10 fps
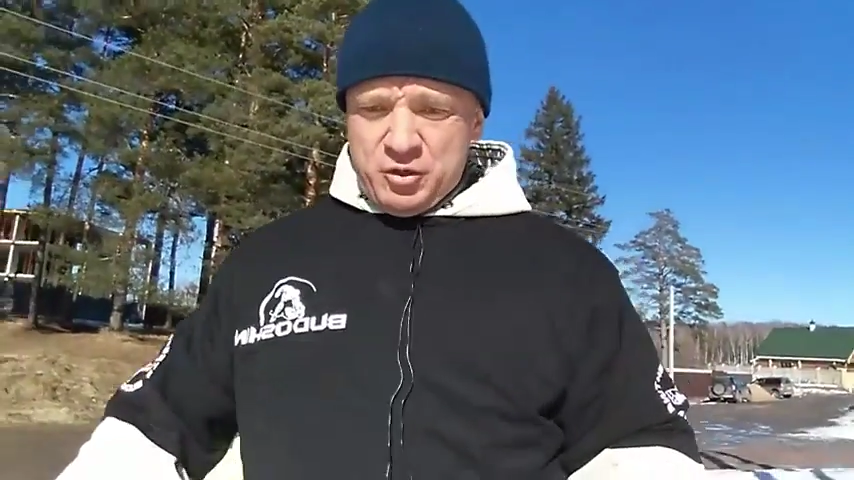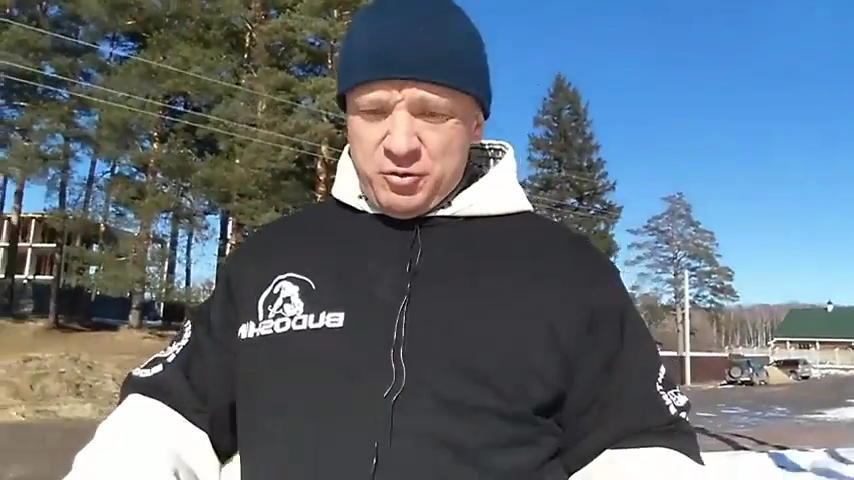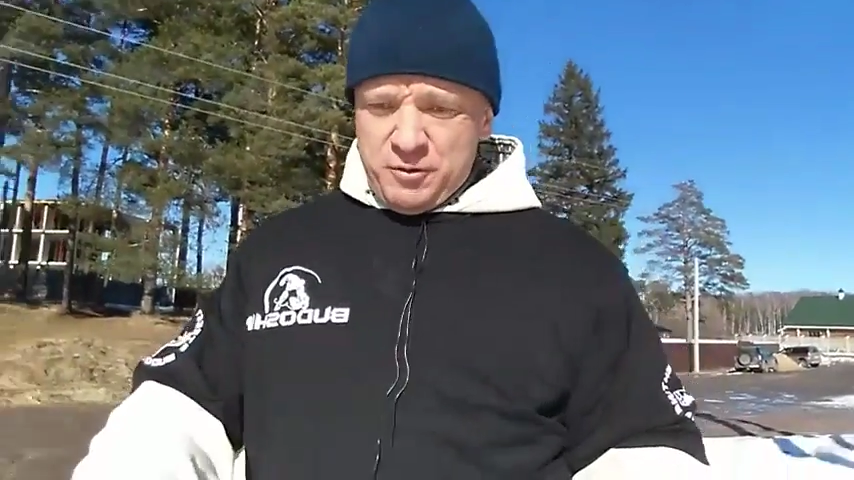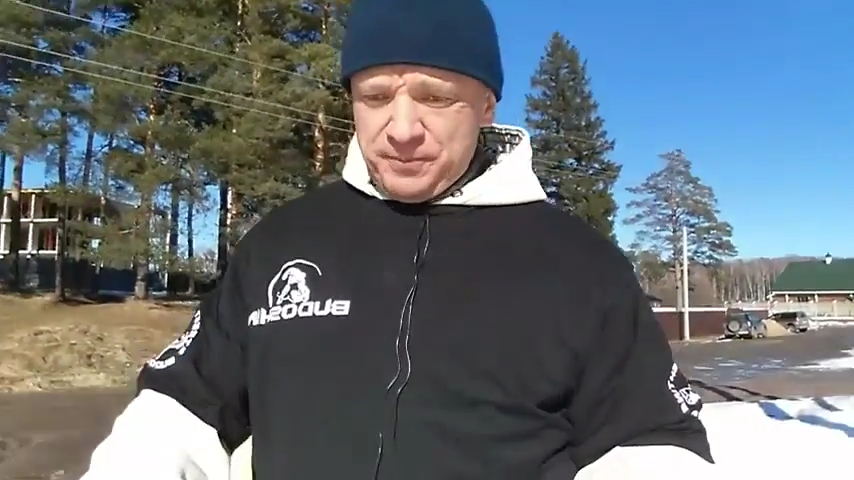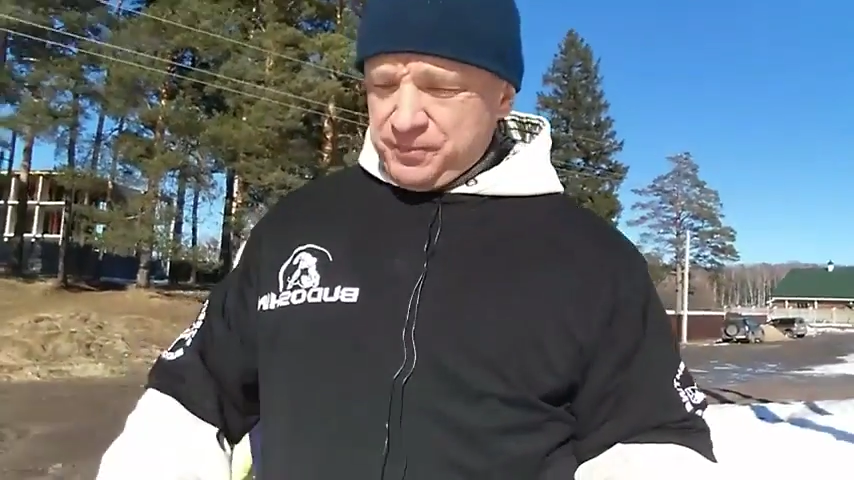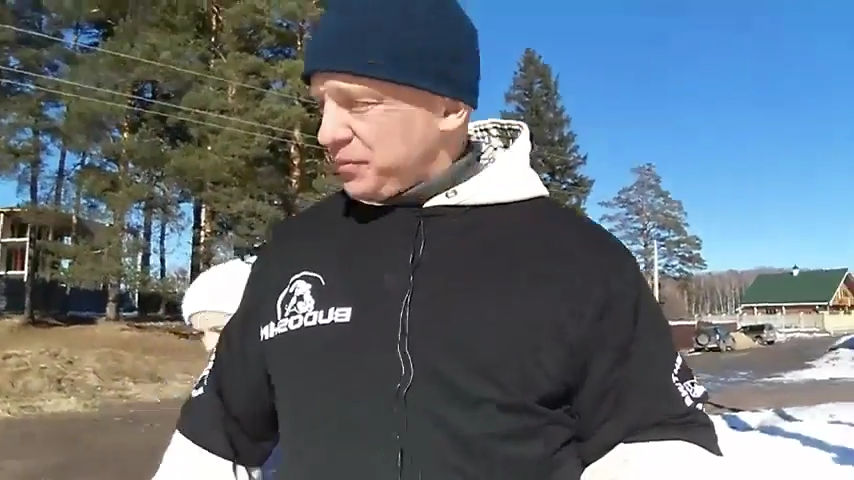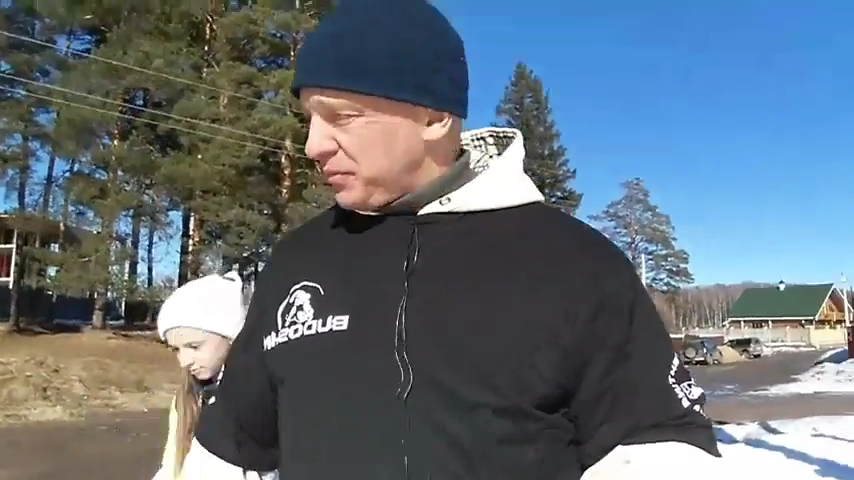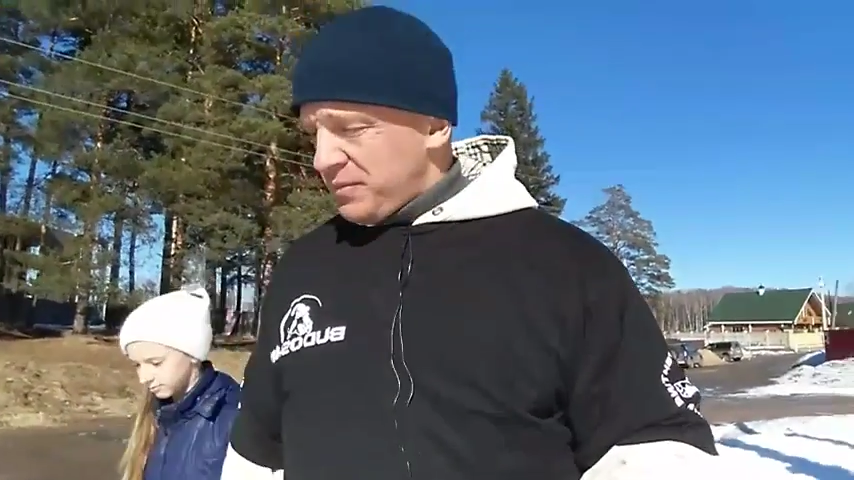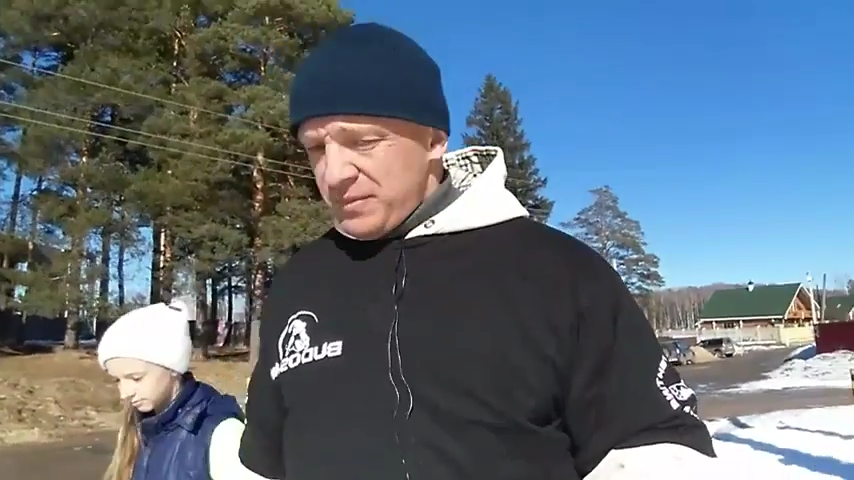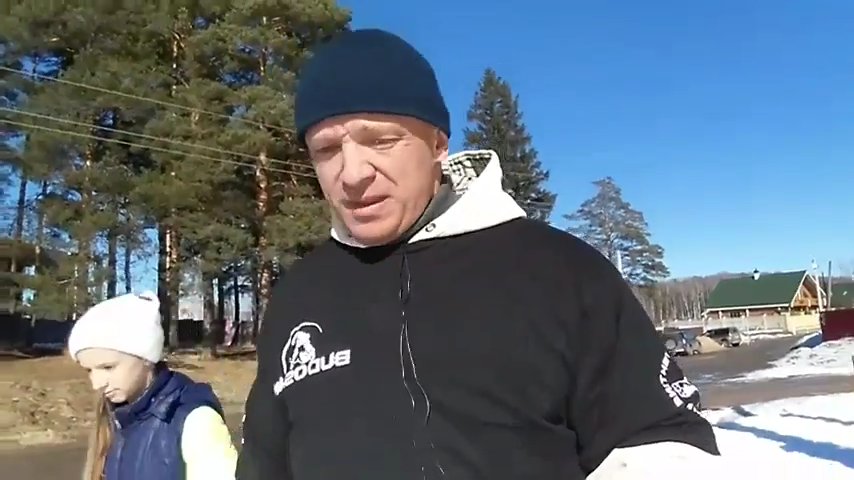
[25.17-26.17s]
что
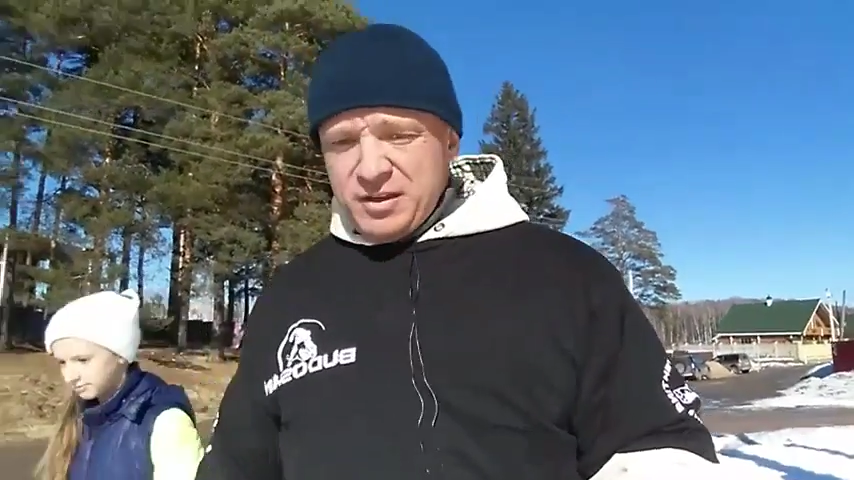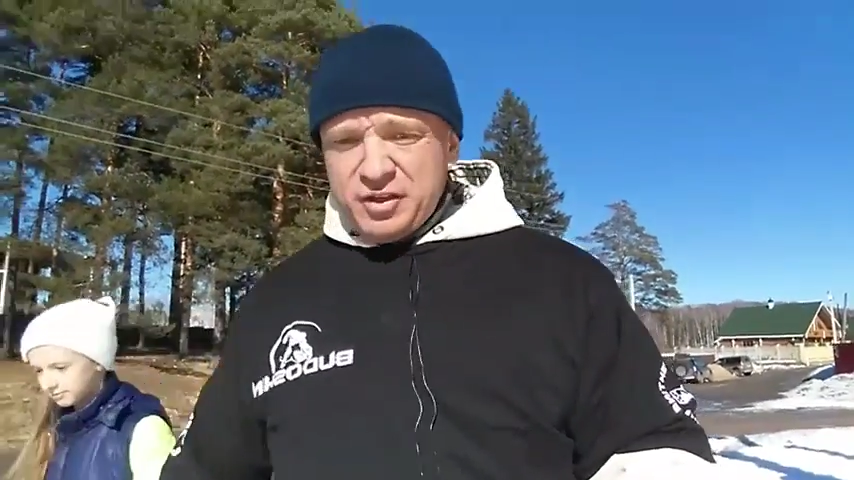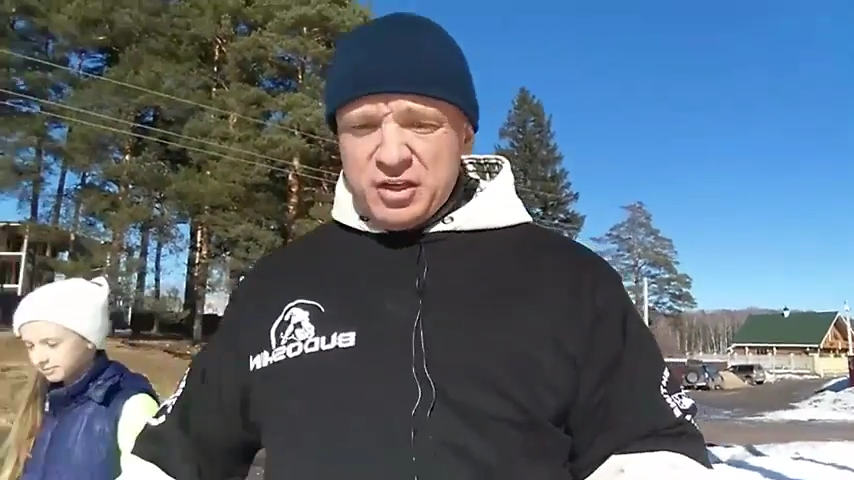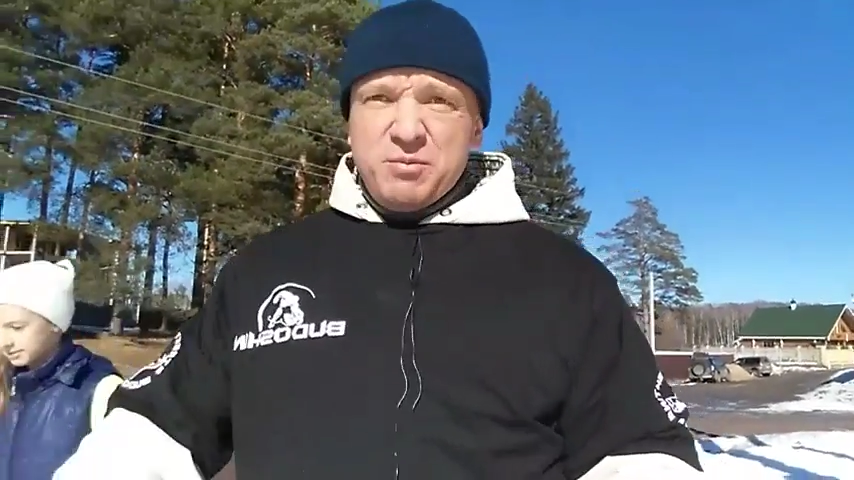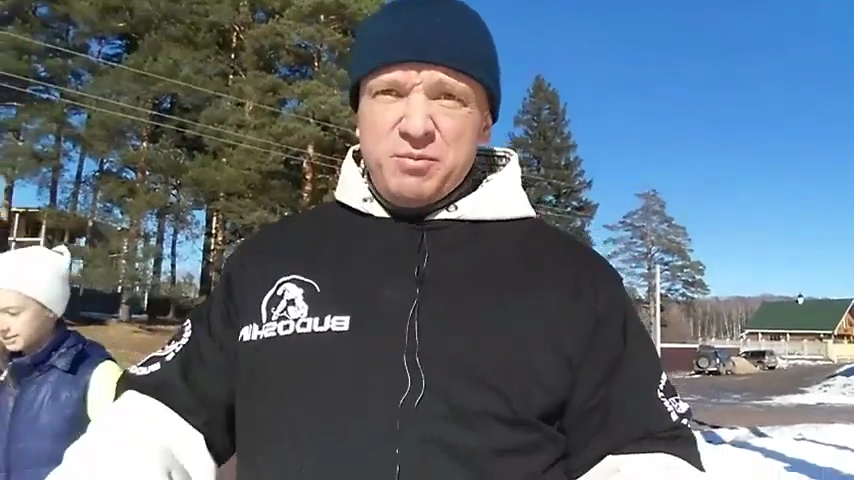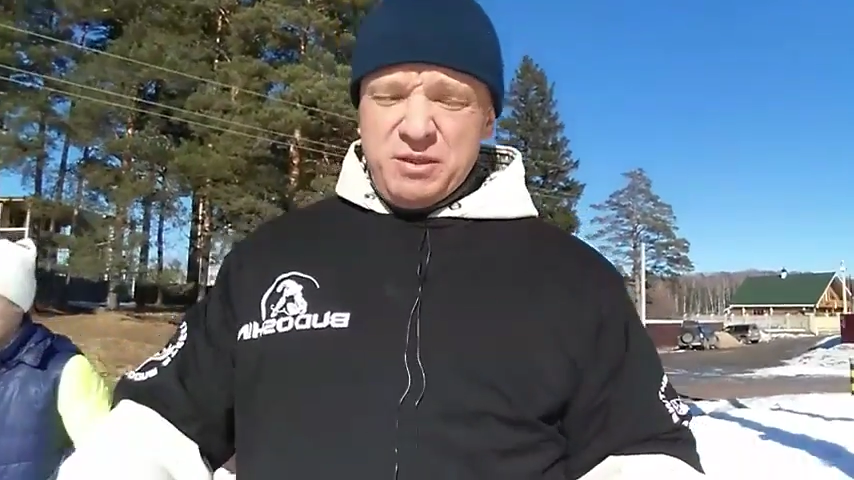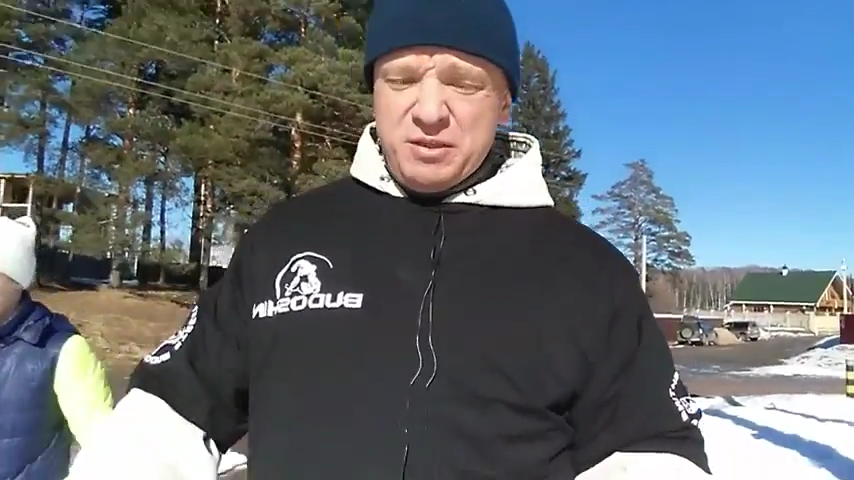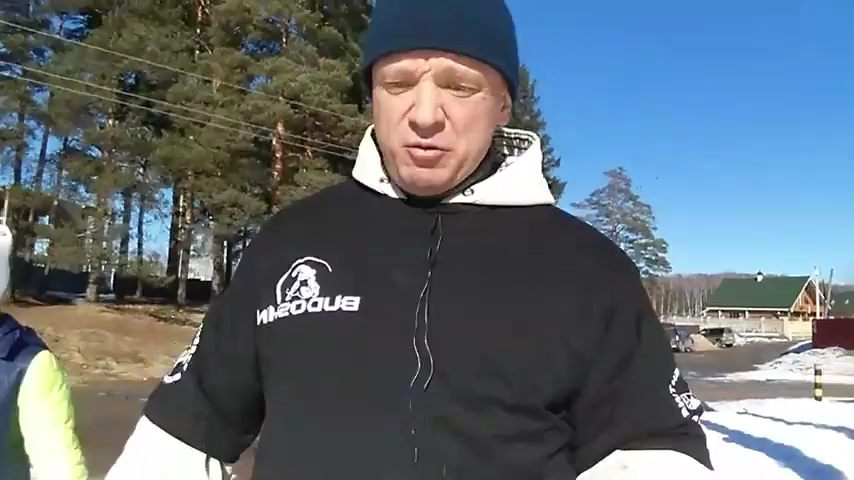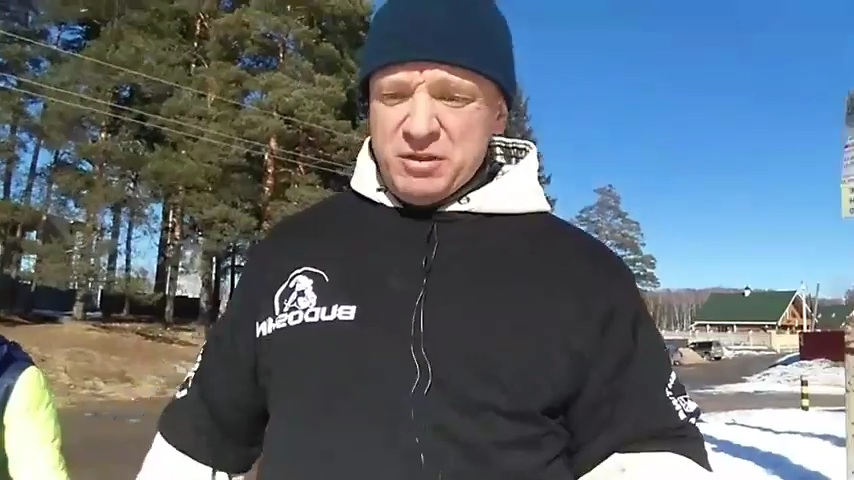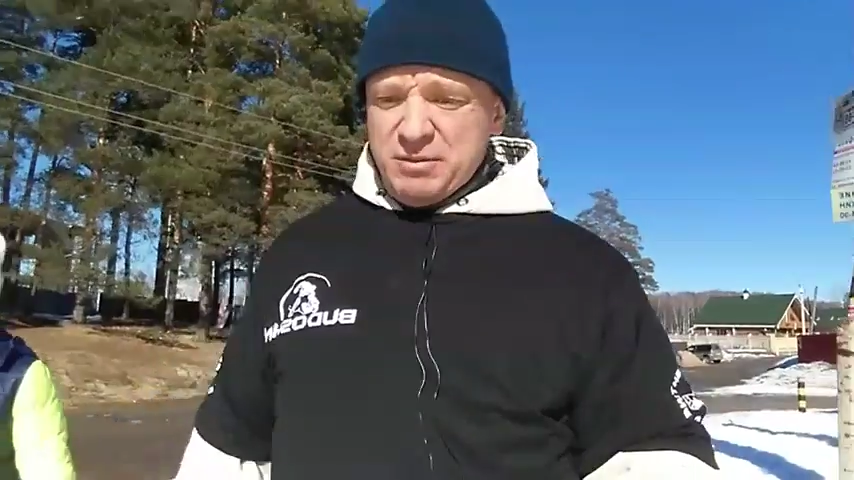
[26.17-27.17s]
сейчас мы на
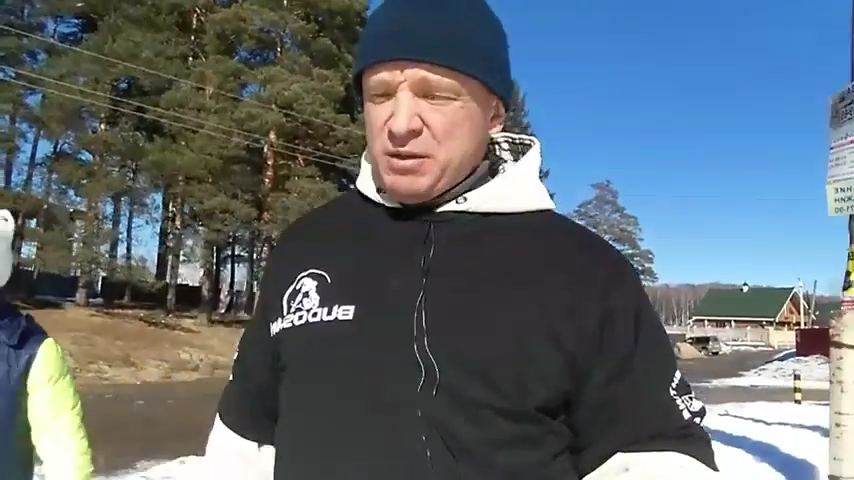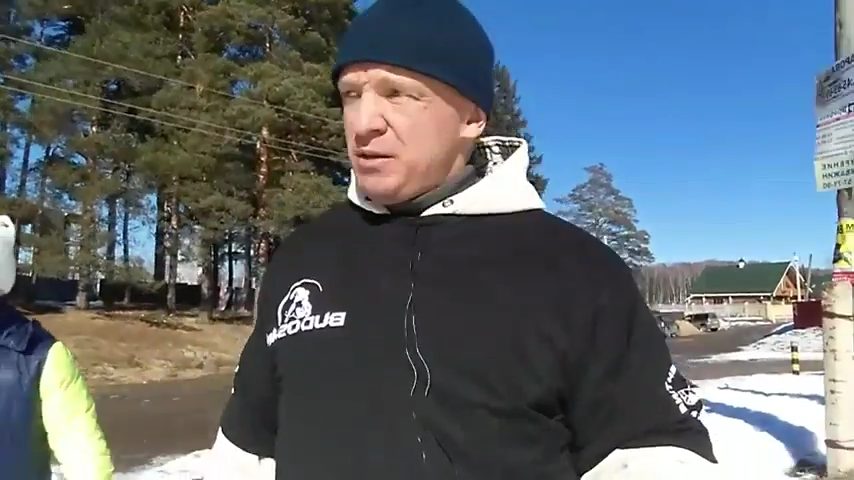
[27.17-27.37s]
стадион